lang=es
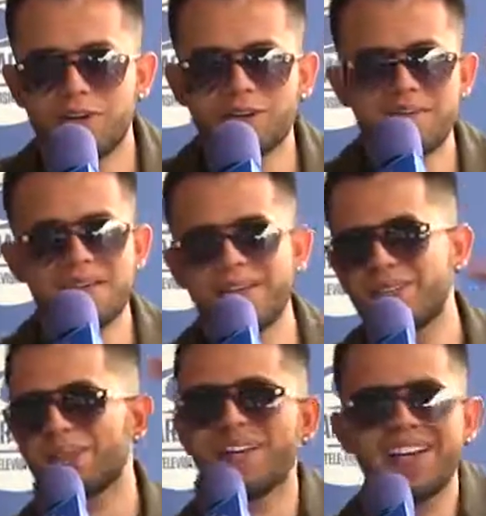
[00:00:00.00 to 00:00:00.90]
algo también que
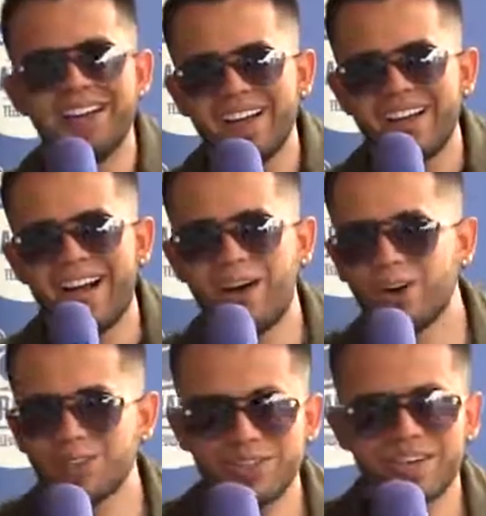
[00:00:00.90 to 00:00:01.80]
estuviera a
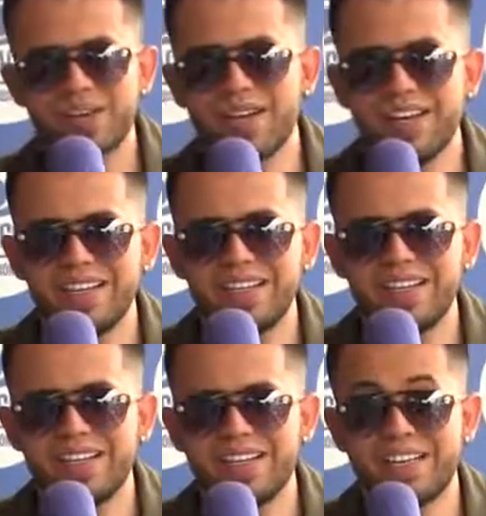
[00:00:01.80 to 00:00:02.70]
otro nivel
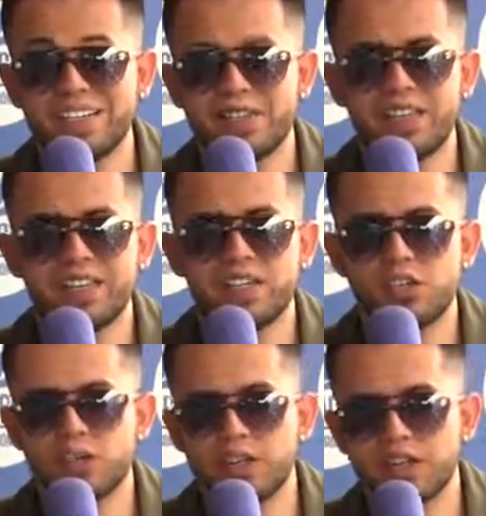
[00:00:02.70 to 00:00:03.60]
y, esa fue la
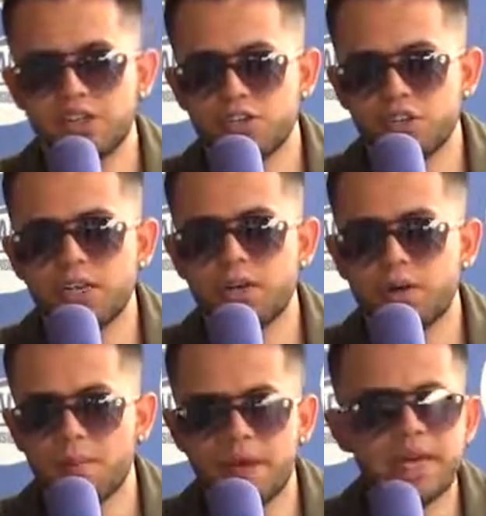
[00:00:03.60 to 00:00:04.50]
intención. Una canción que se
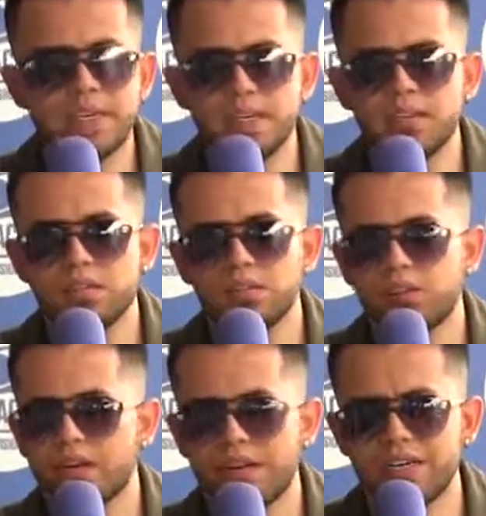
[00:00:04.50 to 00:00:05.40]
grabó en Medellín
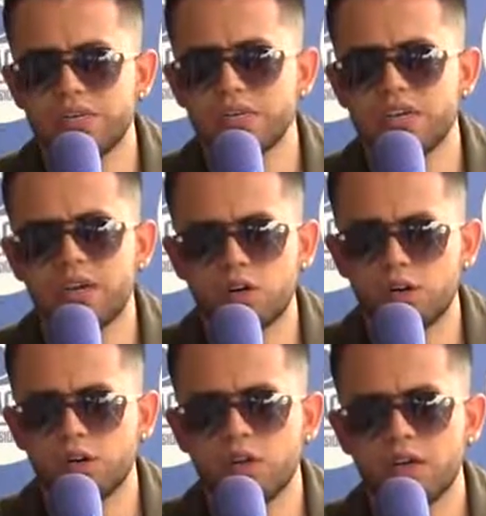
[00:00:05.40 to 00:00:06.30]
junto a Cris, el
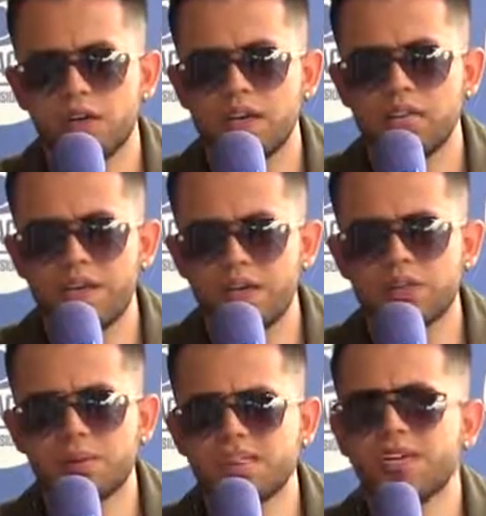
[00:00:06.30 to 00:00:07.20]
Rolo. El
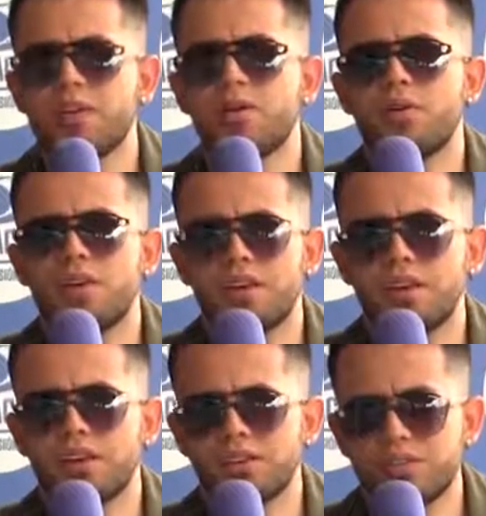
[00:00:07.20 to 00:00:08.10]
video también se grabó en,
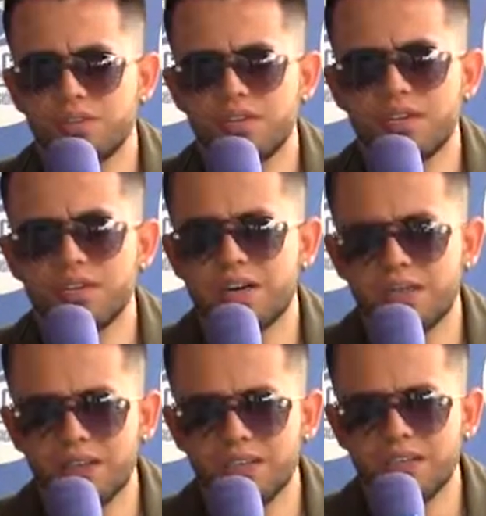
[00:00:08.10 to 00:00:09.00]
en Antioquia, en
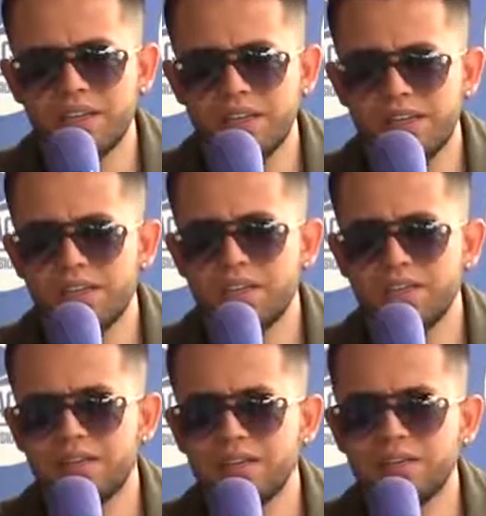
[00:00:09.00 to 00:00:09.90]
Llano Grande.
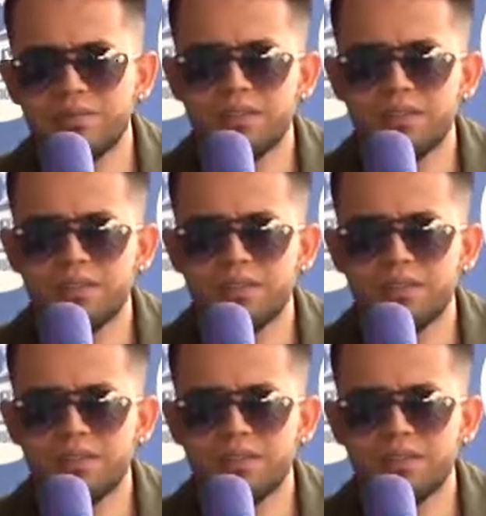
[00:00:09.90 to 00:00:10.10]
Y bueno,